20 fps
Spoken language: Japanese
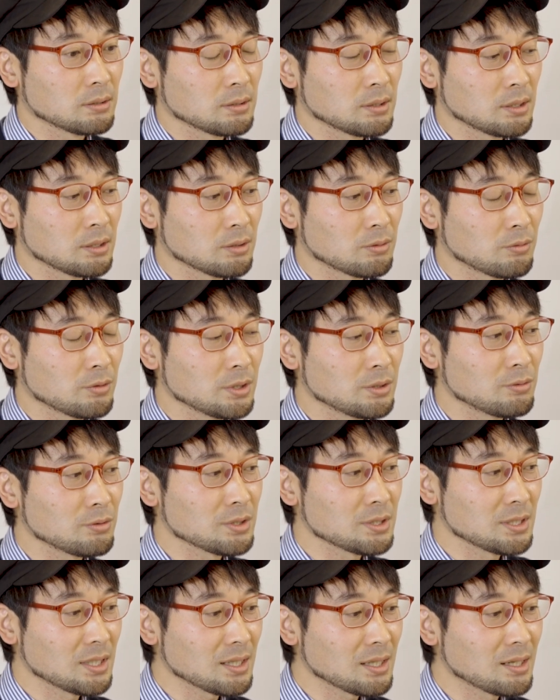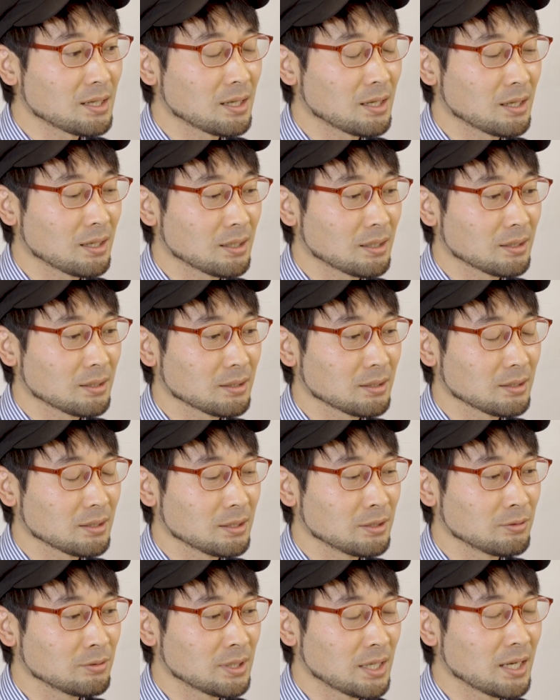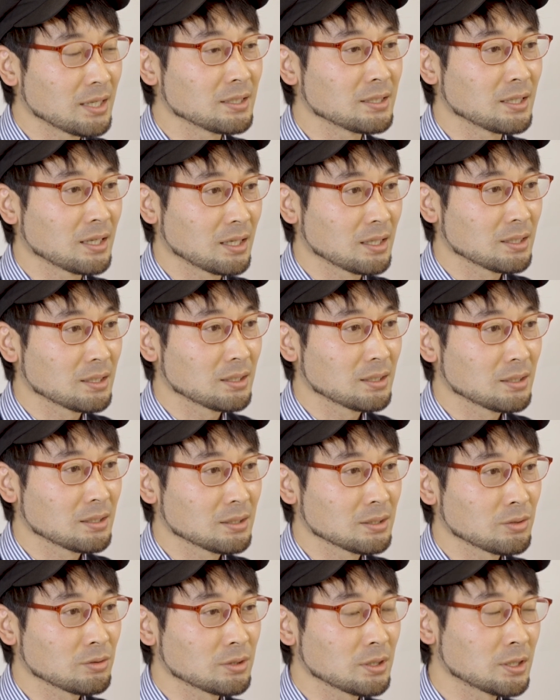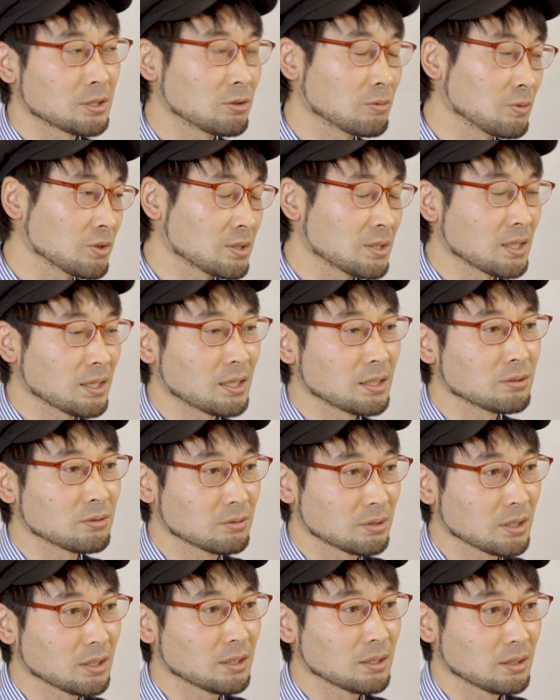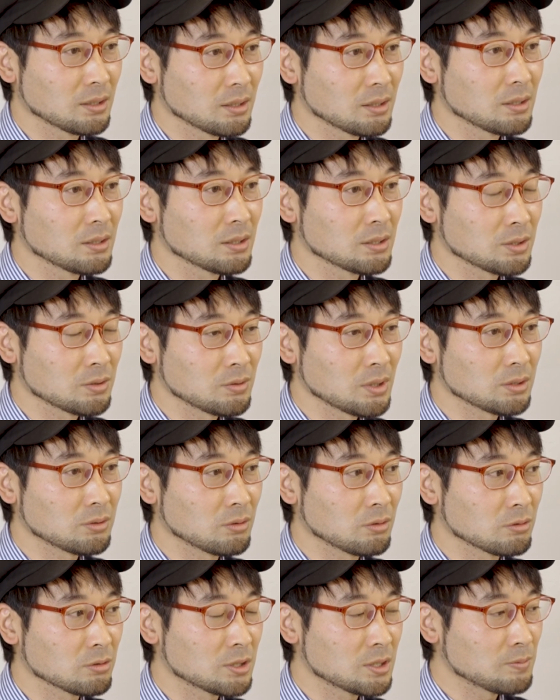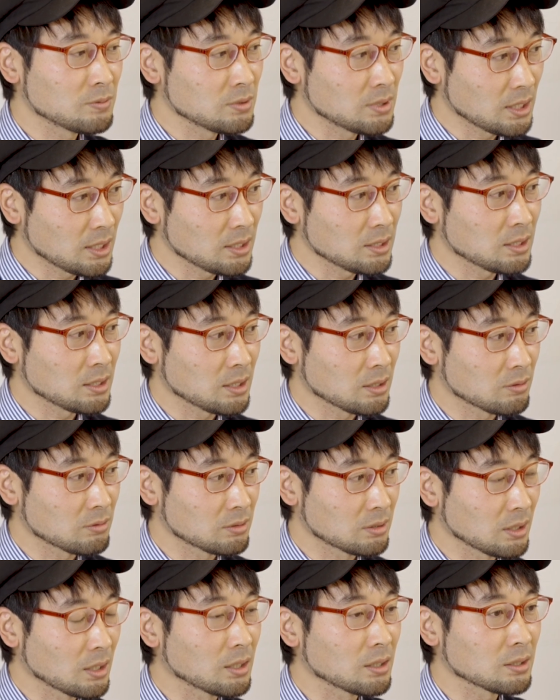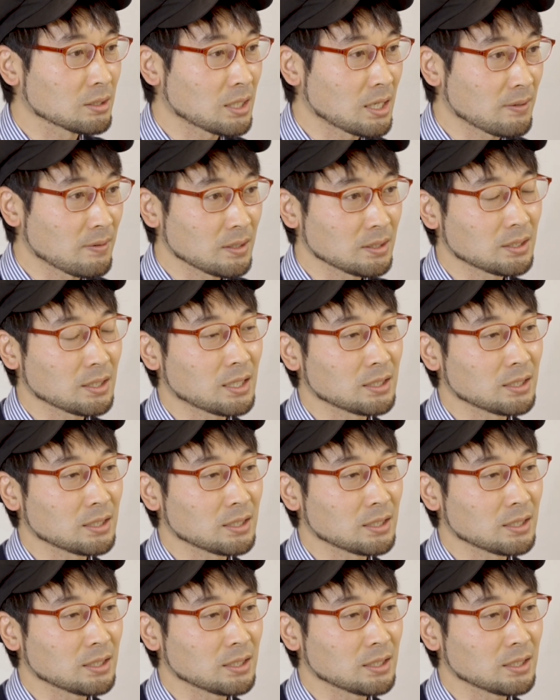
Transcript: なんでこう移動しながらいろんなアイデア、そして人もつながるので、その後自分だけじゃなくて関わった